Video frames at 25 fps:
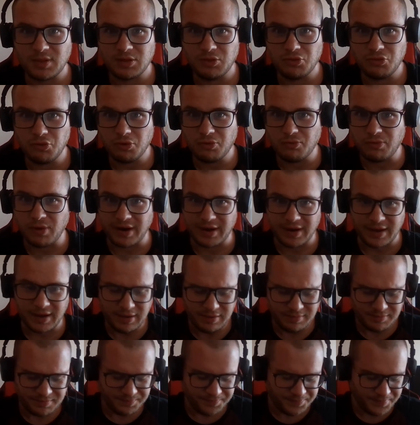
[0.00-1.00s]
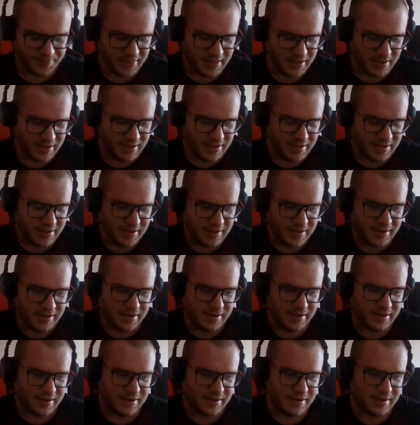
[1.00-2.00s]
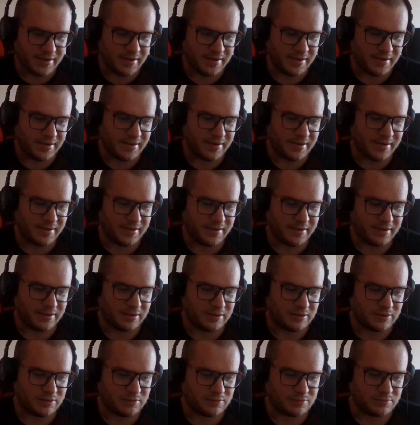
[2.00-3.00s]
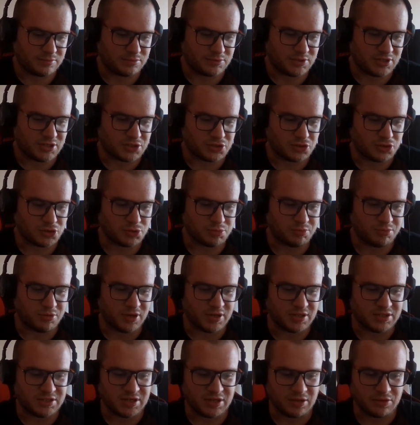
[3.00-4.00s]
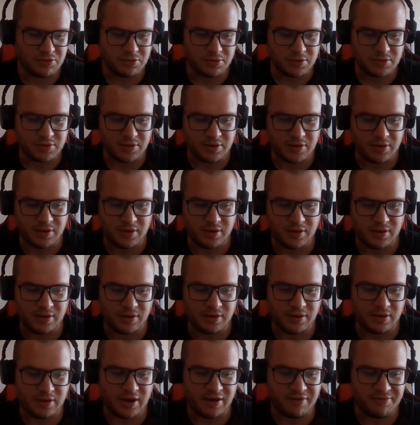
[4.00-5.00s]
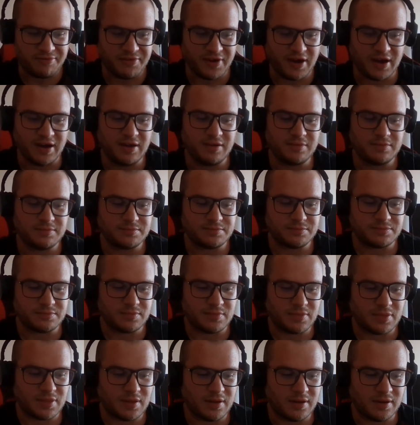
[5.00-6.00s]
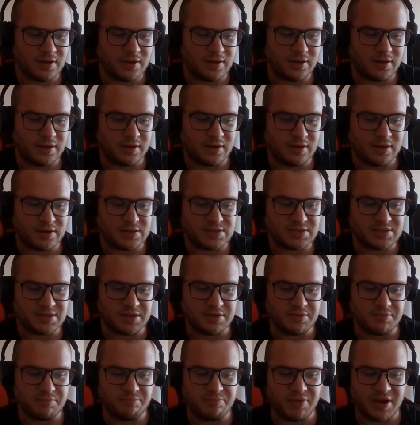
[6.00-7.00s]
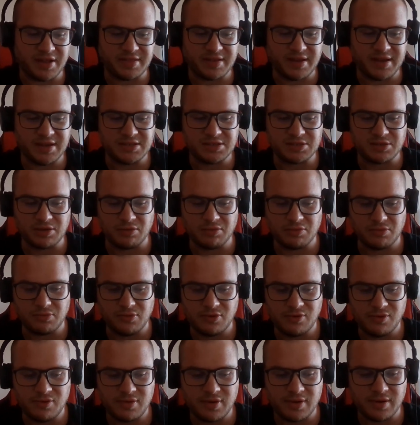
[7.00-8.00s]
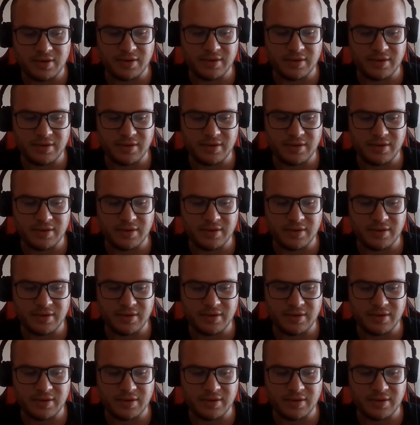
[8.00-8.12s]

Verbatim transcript: Donc voilà. Euh, qu'est-ce que je pourrais dire d'autre euh, La fin, euh, c'est une bataille sans nom.